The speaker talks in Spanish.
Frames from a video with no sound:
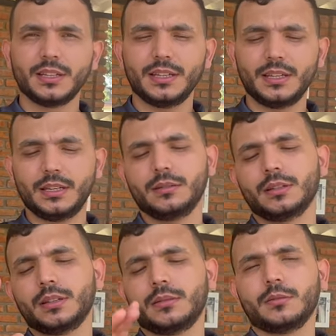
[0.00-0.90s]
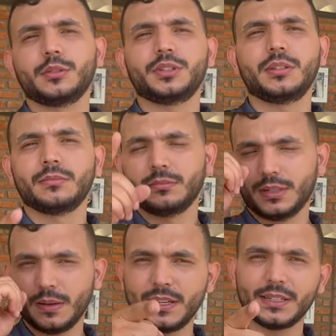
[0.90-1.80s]
Y pues eso sí,
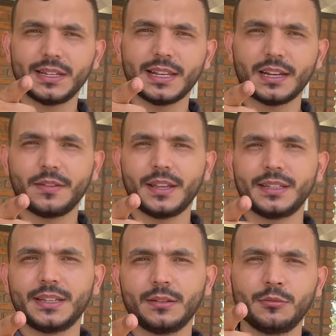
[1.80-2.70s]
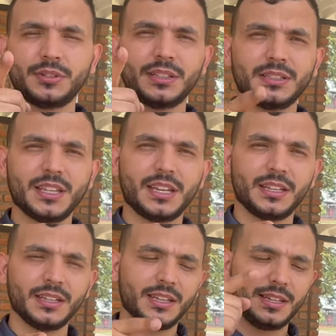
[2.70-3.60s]
revise que la referencia que usted tiene